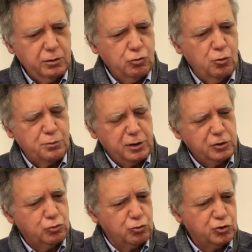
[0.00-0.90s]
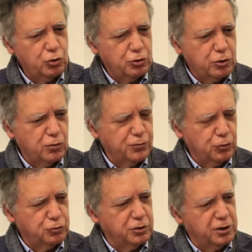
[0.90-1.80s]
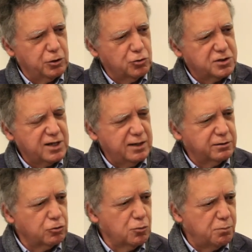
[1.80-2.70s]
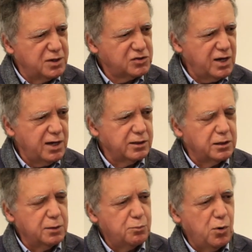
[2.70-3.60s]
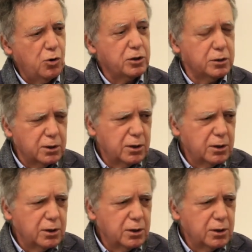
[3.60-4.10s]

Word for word: compiere estorsioni nei confronti dei negozianti compaesani e poi